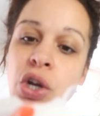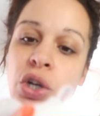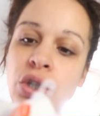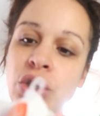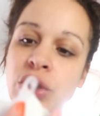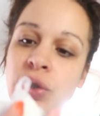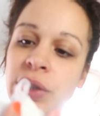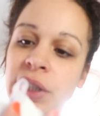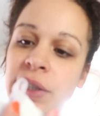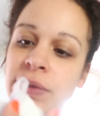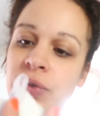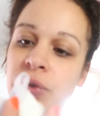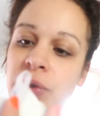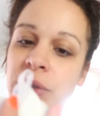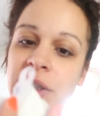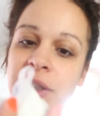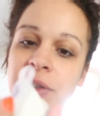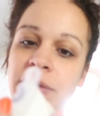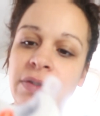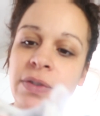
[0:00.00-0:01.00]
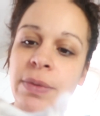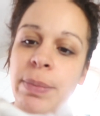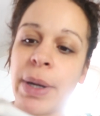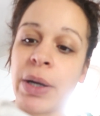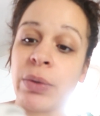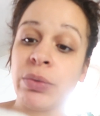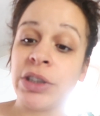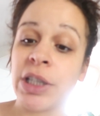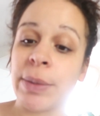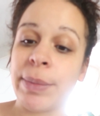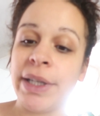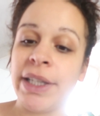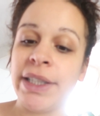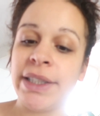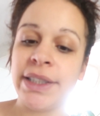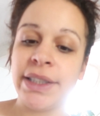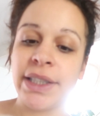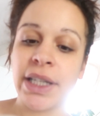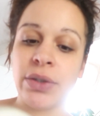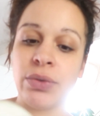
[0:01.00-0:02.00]
Je kiffe, je kiffe. Par contre, il n'y a pas
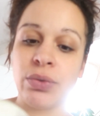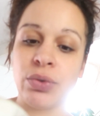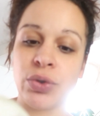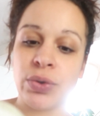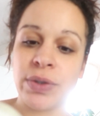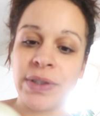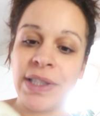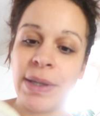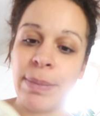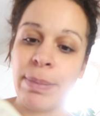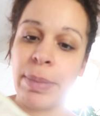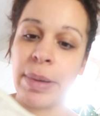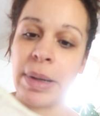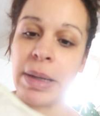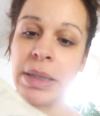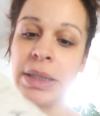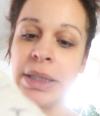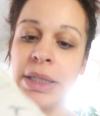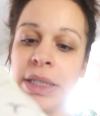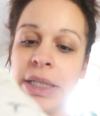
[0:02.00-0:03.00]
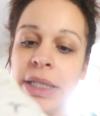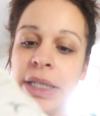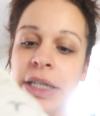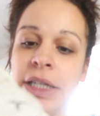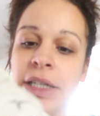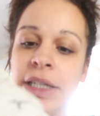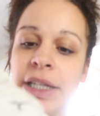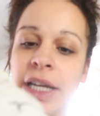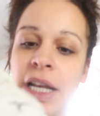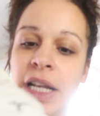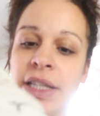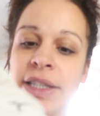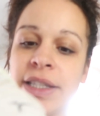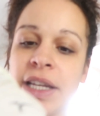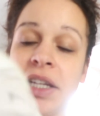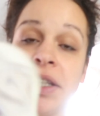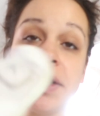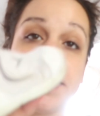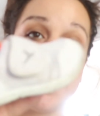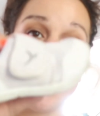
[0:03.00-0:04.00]
d'étiquette, donc je sais pas quelle
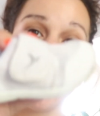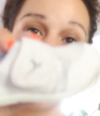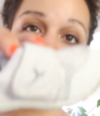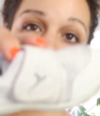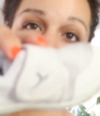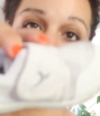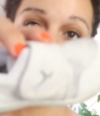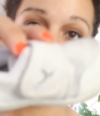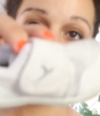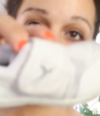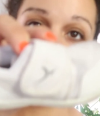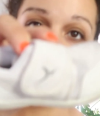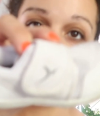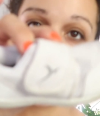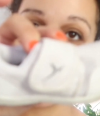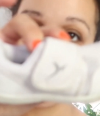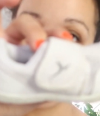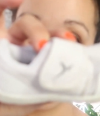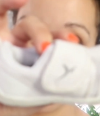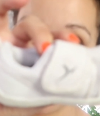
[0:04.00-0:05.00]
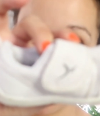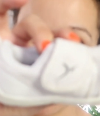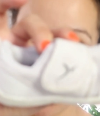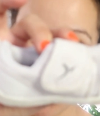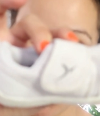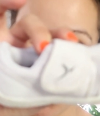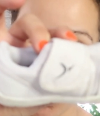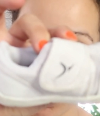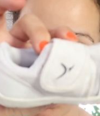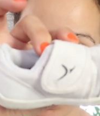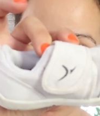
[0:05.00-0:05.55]
taille c'est. Mais bon, celles-là, elles sont juste trop